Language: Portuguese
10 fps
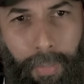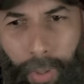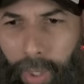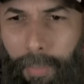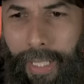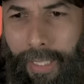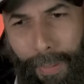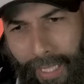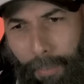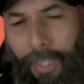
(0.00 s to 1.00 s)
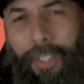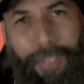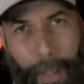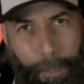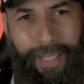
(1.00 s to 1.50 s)
Pô, mano, pelo amor de
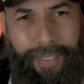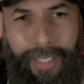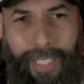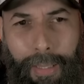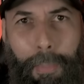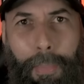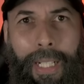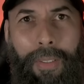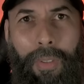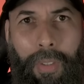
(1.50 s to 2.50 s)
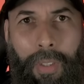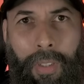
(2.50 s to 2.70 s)
Deus, vai pra cima, mano.